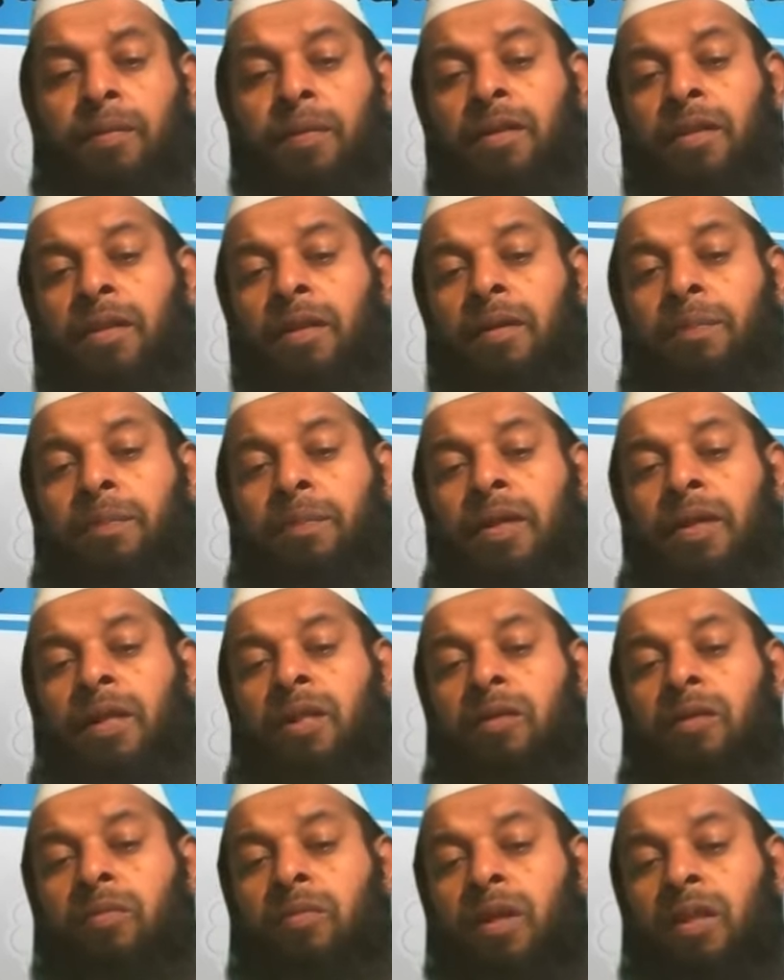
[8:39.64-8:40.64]
அந்த
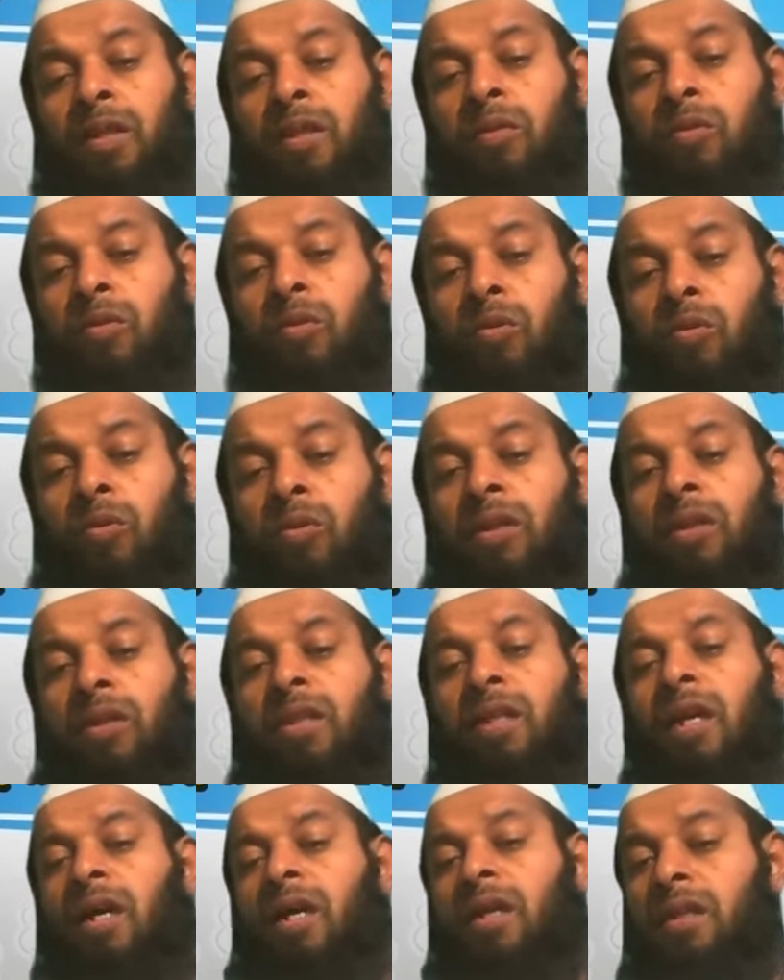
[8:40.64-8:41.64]
பிறக்கும் எந்த ஒரு
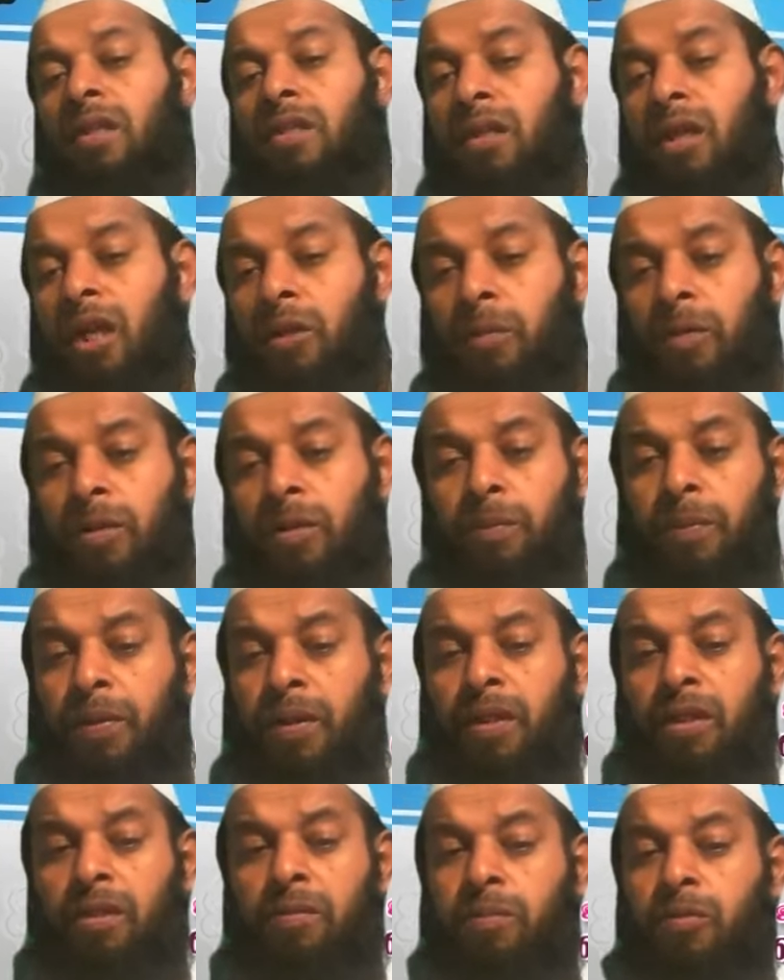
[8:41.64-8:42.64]
குழந்தையாக இருந்தாலும் அது
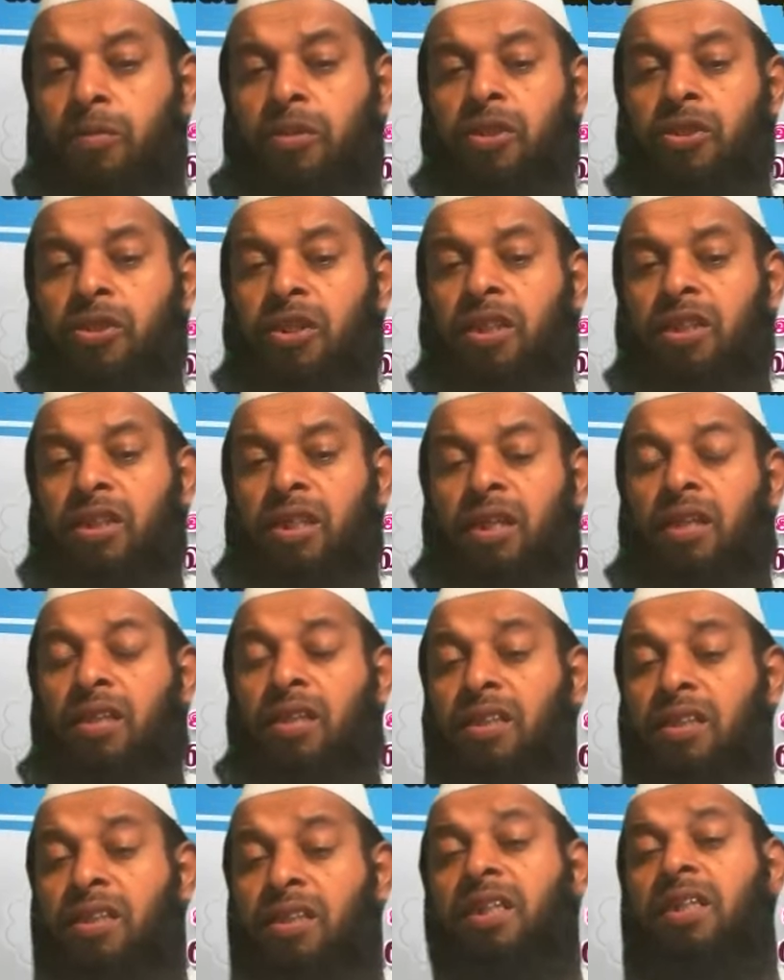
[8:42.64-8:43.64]
பிறக்கும் போதே ஷைத்தான்
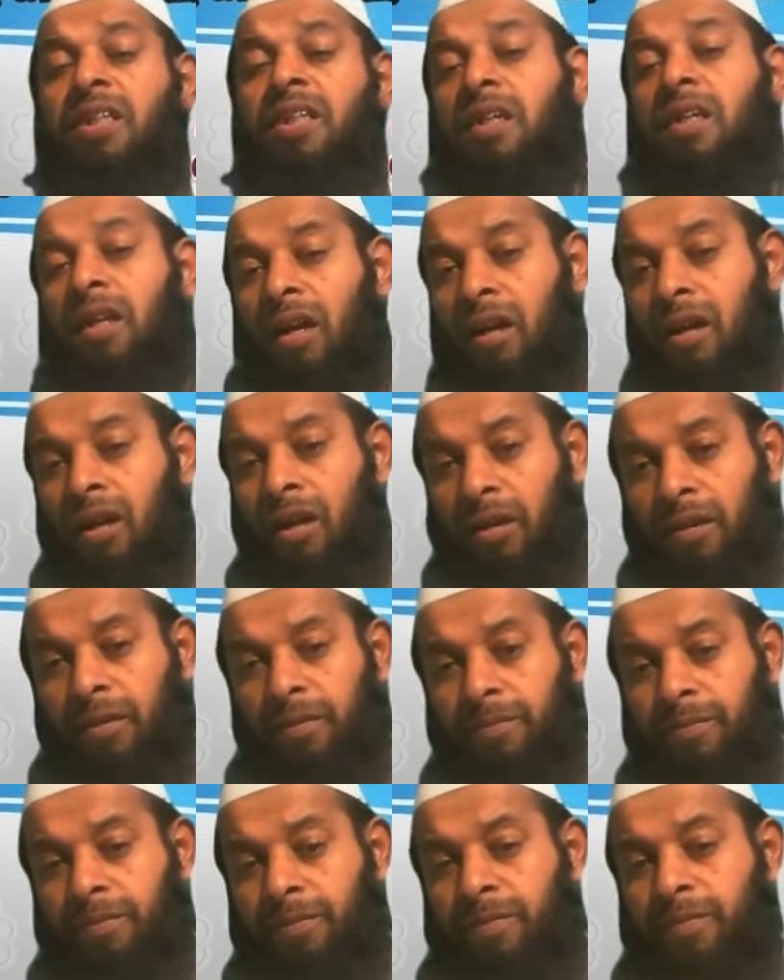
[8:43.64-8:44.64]
அதை தீண்டுகிறான்
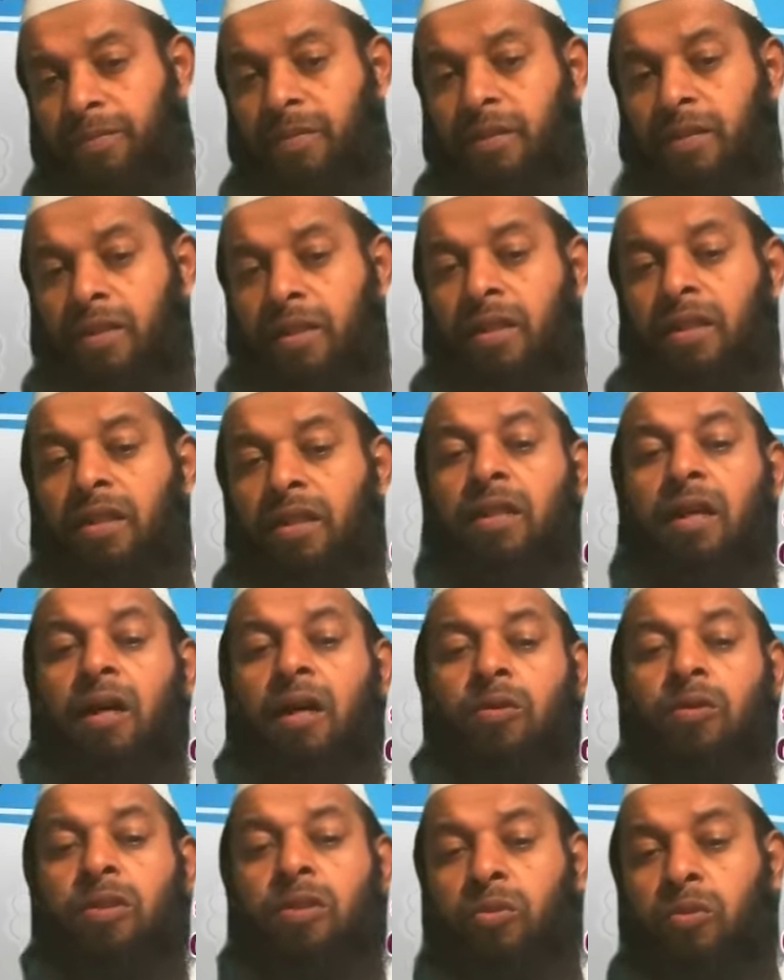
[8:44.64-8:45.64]
என்று
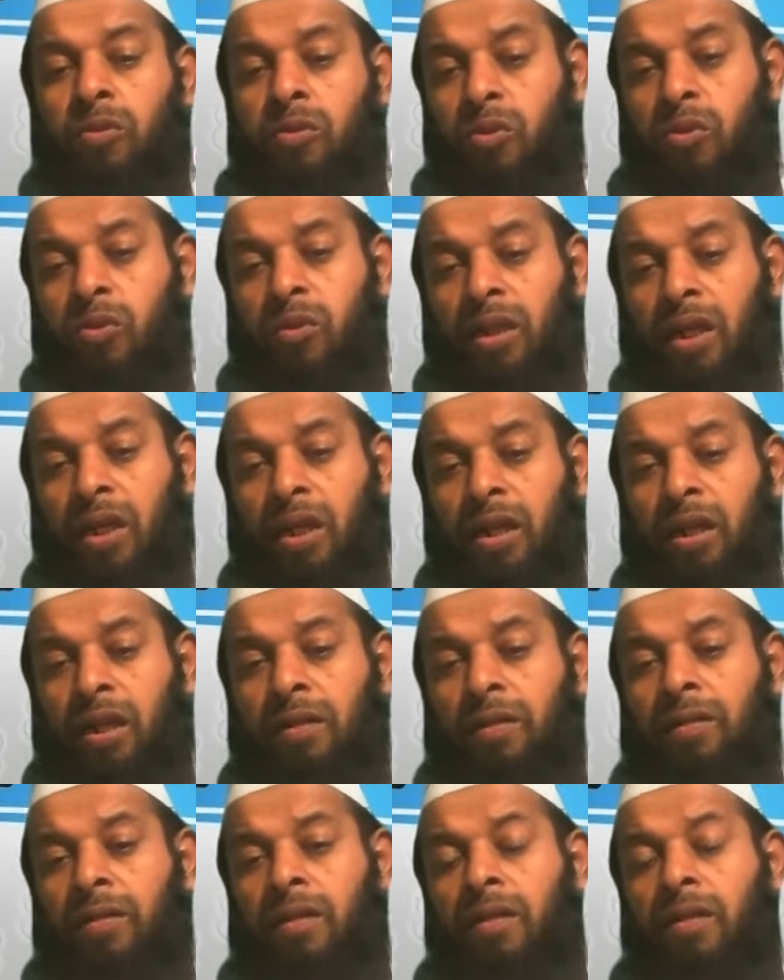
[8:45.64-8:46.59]
அல்லாஹுடைய தூர் சொல்கிறார்கள்